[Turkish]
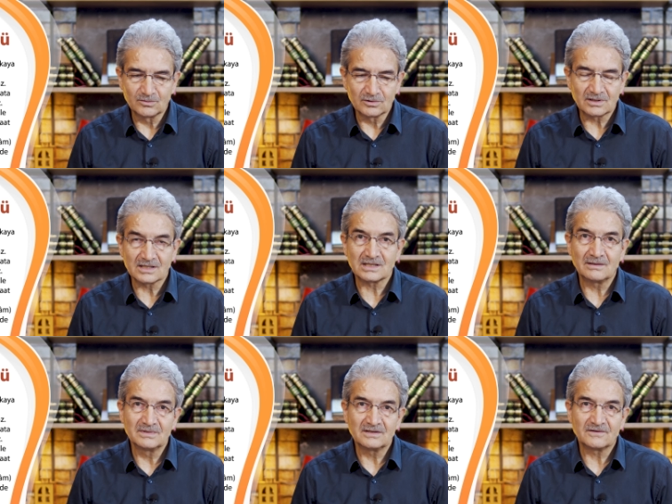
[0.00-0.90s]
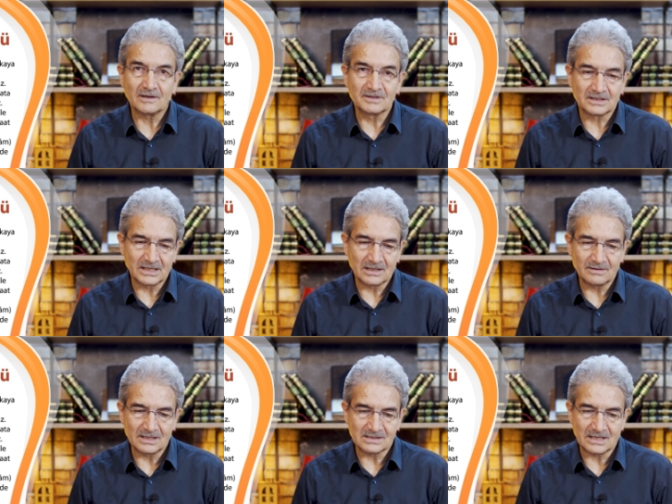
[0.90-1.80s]
muntazam bir fabrikaya
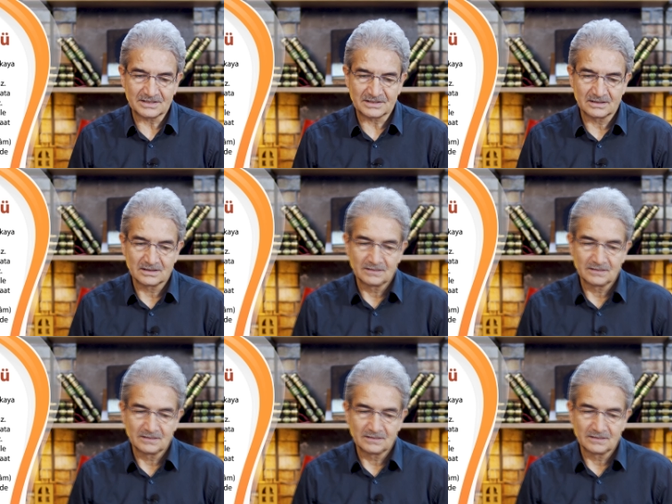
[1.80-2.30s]
benzer.